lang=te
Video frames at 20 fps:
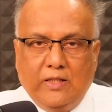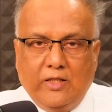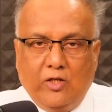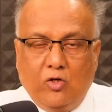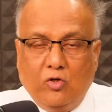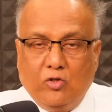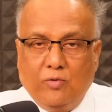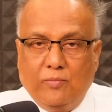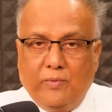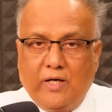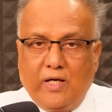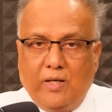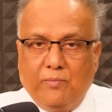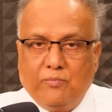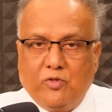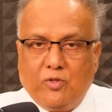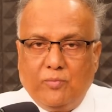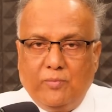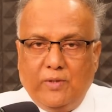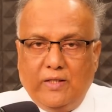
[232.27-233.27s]
ఈరోజు మన
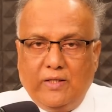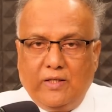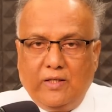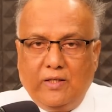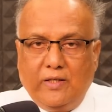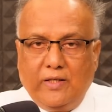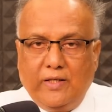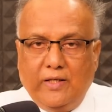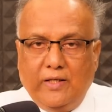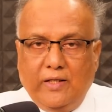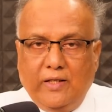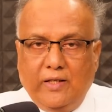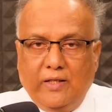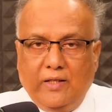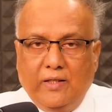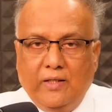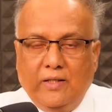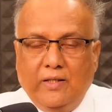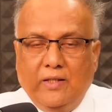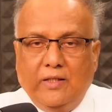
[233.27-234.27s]
అంశం ఏంటంటే
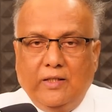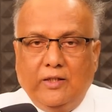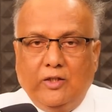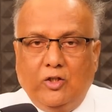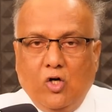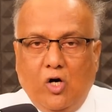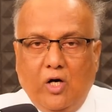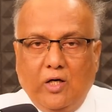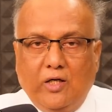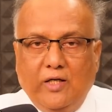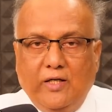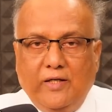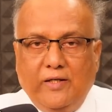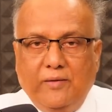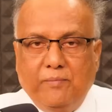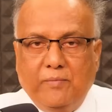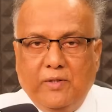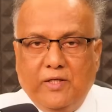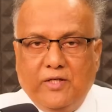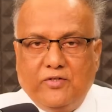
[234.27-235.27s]
గాడ్లీ
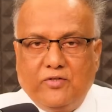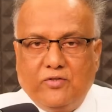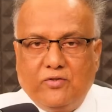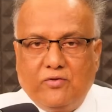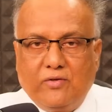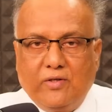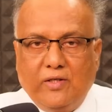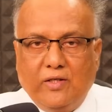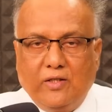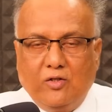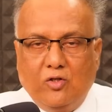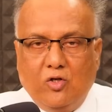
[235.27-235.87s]
మినిస్ట్రీ